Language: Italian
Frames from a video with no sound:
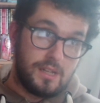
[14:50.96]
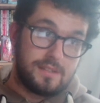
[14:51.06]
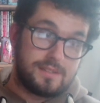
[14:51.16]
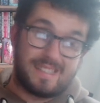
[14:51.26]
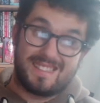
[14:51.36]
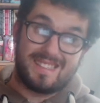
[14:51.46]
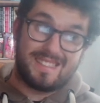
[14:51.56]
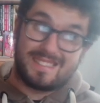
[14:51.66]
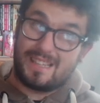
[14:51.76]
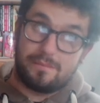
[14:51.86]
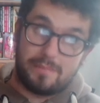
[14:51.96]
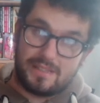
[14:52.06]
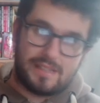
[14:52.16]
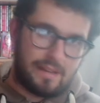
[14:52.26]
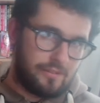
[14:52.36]

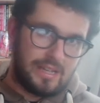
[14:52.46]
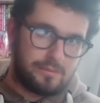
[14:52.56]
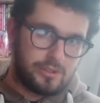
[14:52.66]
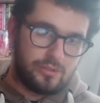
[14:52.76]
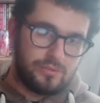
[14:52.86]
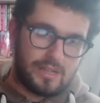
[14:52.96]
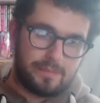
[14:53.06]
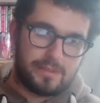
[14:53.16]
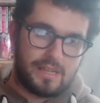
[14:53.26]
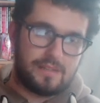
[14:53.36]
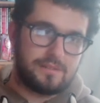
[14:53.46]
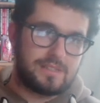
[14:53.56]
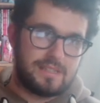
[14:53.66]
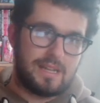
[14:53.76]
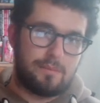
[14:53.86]
tendenzialmente vogliamo chiudere perché se
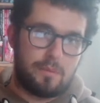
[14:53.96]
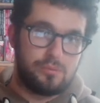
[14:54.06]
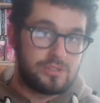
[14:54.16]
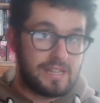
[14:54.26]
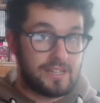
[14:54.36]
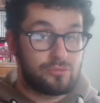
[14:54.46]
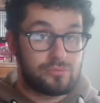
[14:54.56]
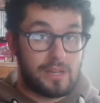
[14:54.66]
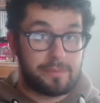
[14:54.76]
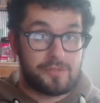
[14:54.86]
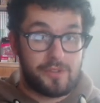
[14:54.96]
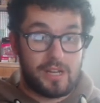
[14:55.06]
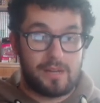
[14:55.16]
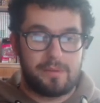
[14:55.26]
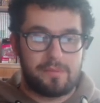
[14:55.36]
andiamo a buttare giù tutte le pacifiche che abbiamo in